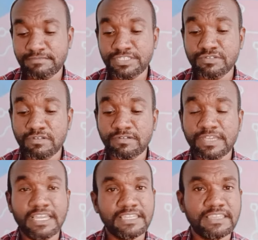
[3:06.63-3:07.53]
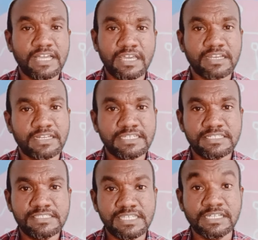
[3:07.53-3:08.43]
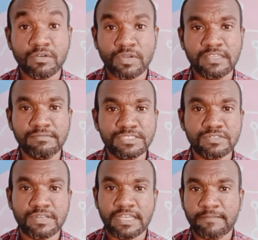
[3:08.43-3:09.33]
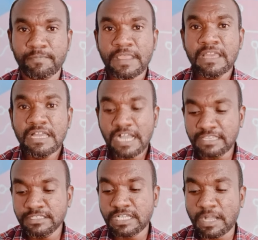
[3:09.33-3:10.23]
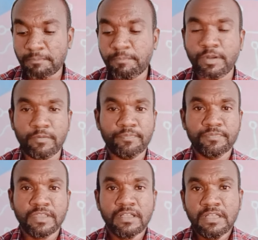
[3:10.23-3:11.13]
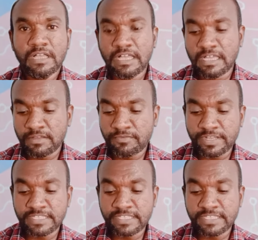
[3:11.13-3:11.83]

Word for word: அப்படின்னு சொல்லக்கூடிய இந்த ஆறு கண்டிஷன்ஸ் இருக்கக்கூடாது அப்படின்னு சொல்கிறாங்க அதுக்கப்புறம் ஃபார்